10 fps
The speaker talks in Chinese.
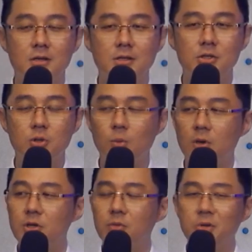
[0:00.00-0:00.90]
你说
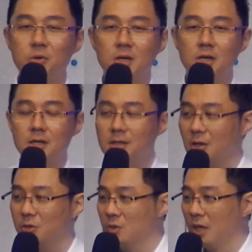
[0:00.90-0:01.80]
我有没有可能
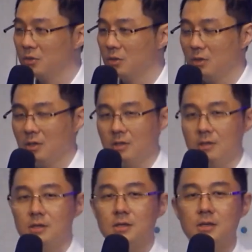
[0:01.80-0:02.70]
告诉他说，
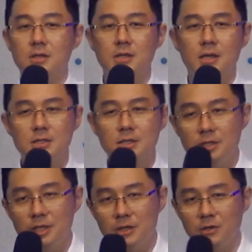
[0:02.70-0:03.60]
他是一
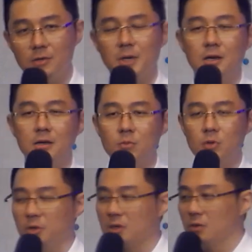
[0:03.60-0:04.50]
个婴儿吗？我
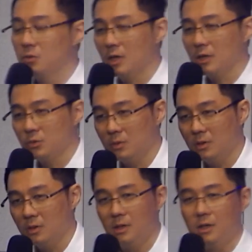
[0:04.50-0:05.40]
也没有告诉他说，